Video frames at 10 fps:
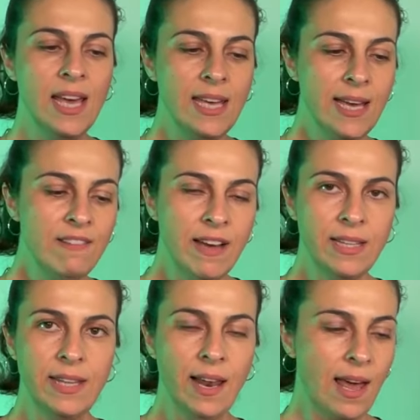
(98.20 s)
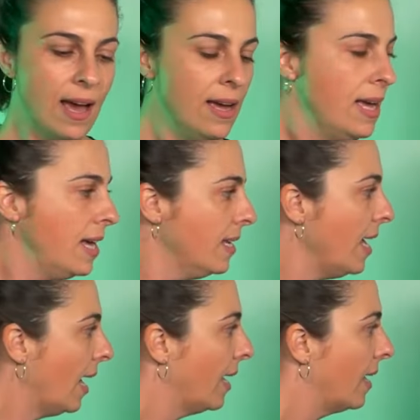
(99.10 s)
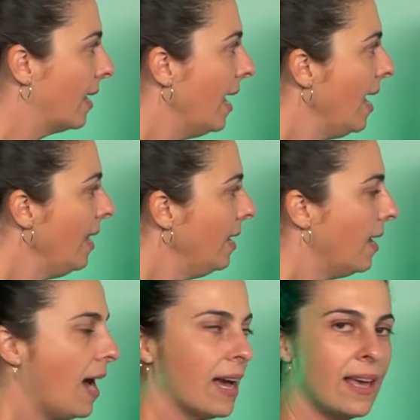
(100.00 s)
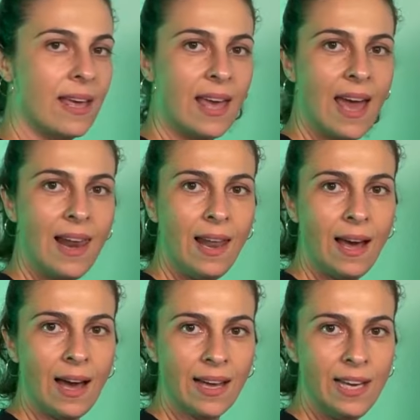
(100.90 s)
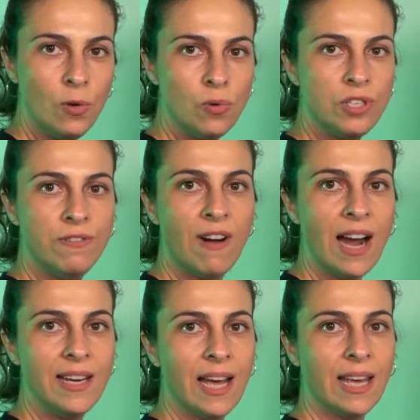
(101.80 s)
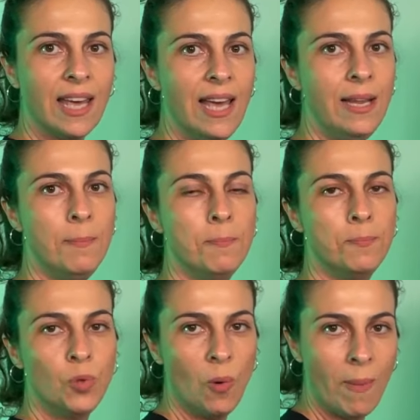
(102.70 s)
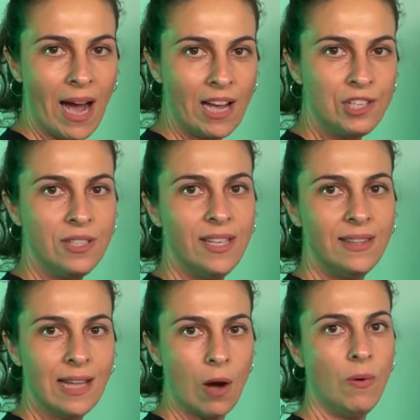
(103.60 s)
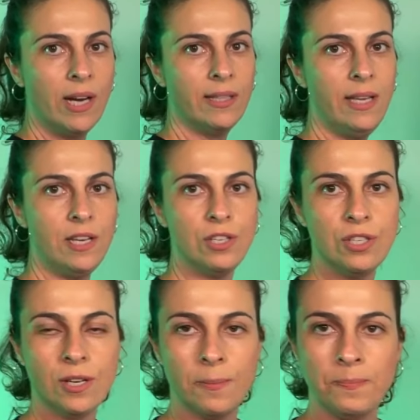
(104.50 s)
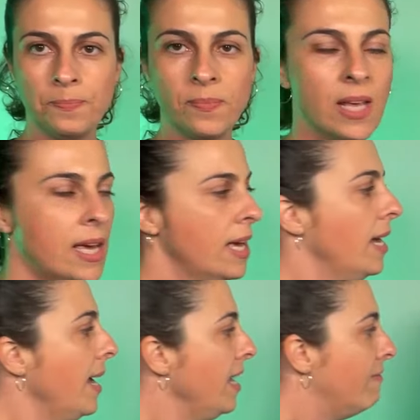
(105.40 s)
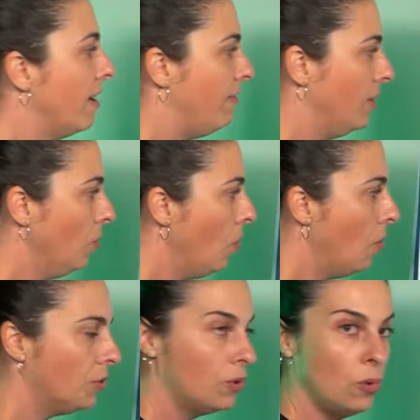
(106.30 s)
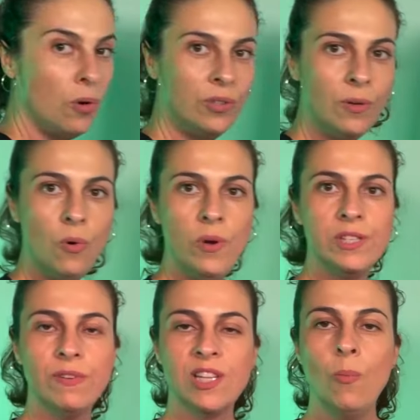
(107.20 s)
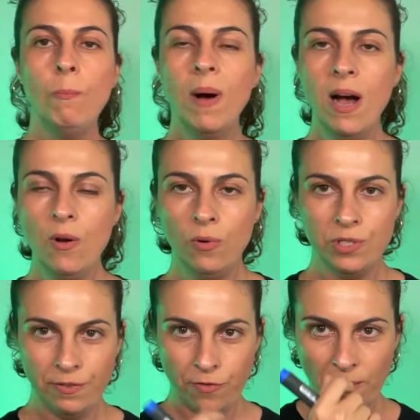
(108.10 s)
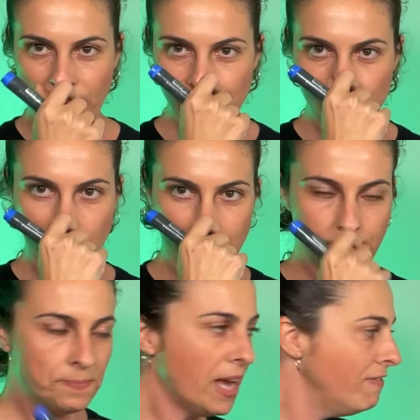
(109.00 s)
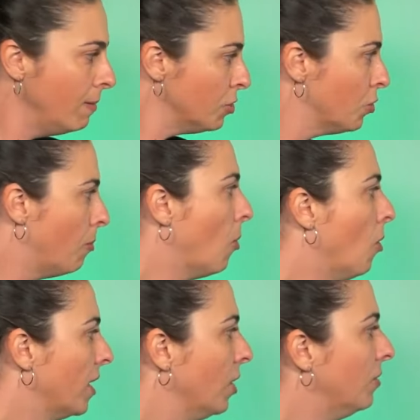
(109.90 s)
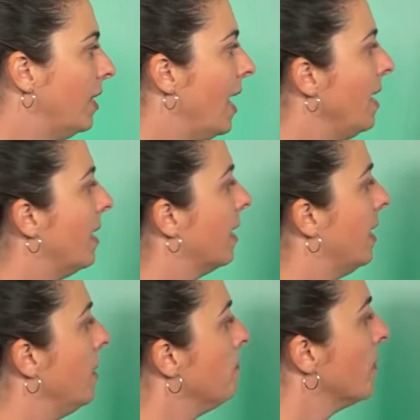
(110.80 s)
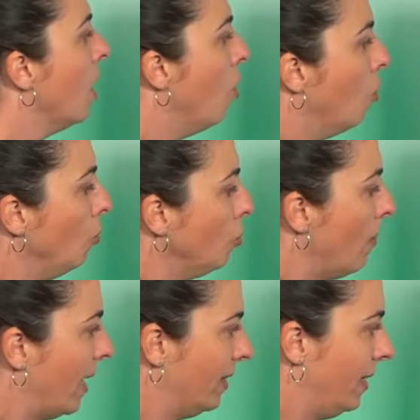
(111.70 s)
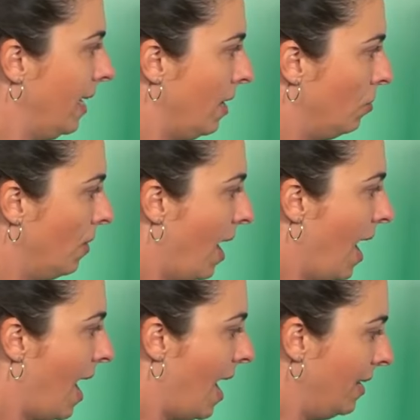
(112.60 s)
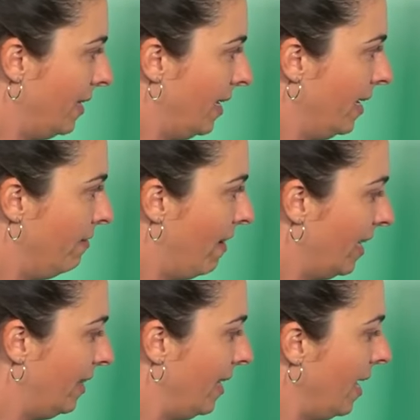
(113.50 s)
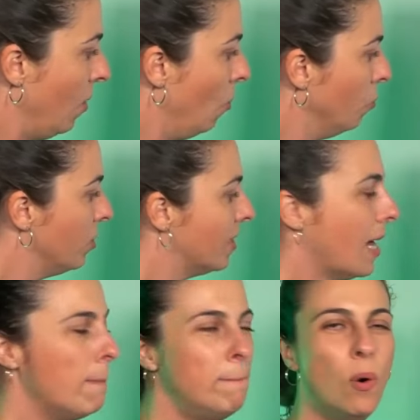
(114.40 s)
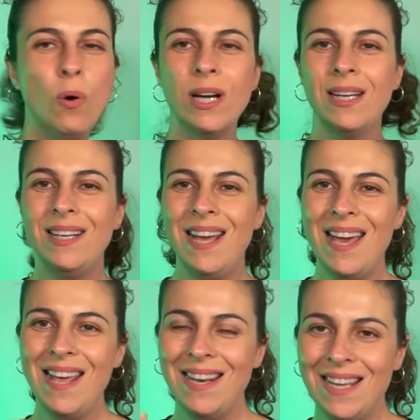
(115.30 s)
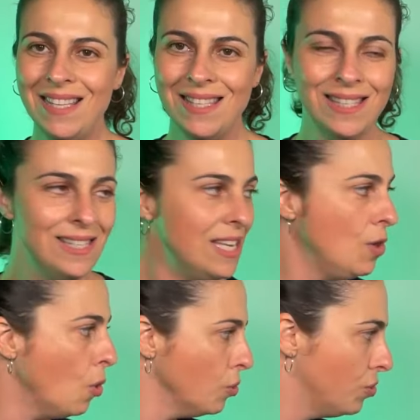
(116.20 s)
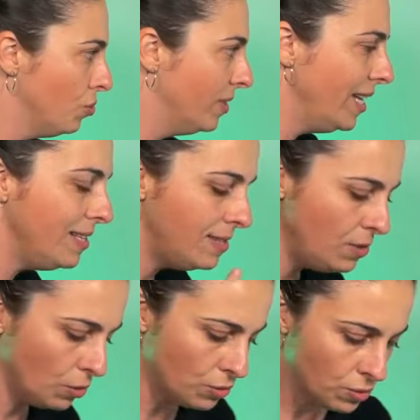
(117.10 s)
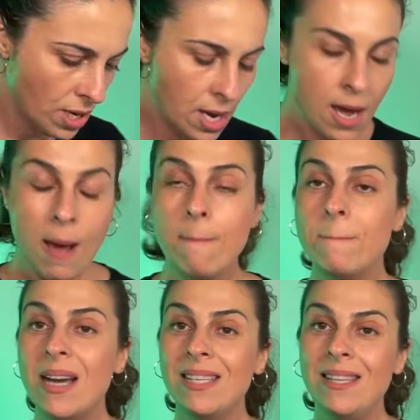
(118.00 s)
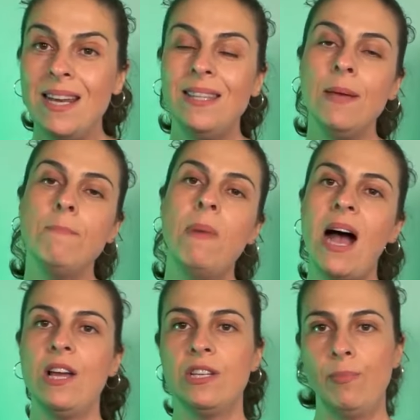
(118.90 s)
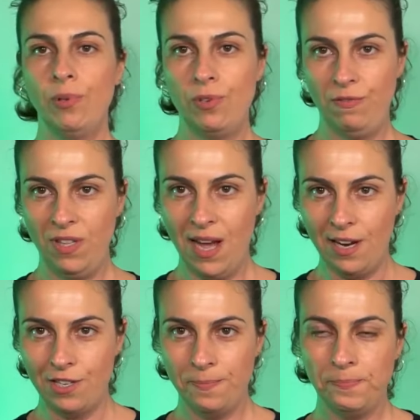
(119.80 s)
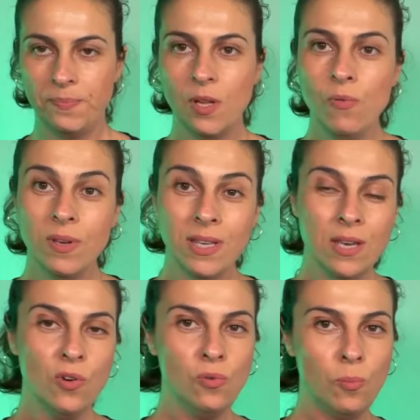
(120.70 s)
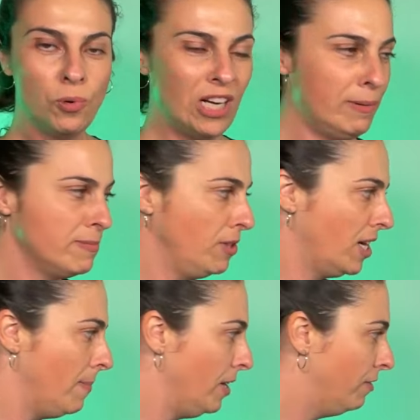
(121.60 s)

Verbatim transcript: E ele vai ter lá que aquele, aquela, aquele cultivar, né, aquele tomate tem tal característica. Ele vai ver no outro, no outro, então com isso você tem um banco de informações. Aí vamos supor que eu tenha aqui um tomateiro A, né, que ele vai ter um sabor delicioso, delicioso mas ele tem baixa produtividade. Então, o que, que o programa de melhoramento